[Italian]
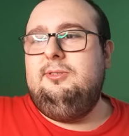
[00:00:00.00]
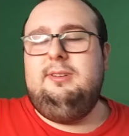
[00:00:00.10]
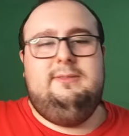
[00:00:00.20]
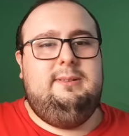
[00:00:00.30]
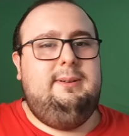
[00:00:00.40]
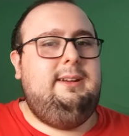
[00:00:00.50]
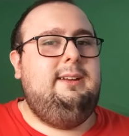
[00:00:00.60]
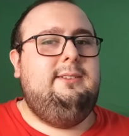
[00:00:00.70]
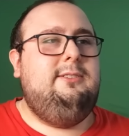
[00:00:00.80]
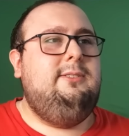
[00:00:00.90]
con Rafa
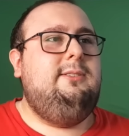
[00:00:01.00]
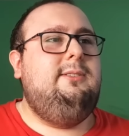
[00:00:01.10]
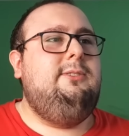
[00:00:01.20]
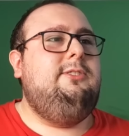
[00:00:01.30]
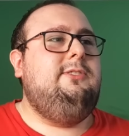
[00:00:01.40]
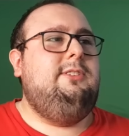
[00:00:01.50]
Marin io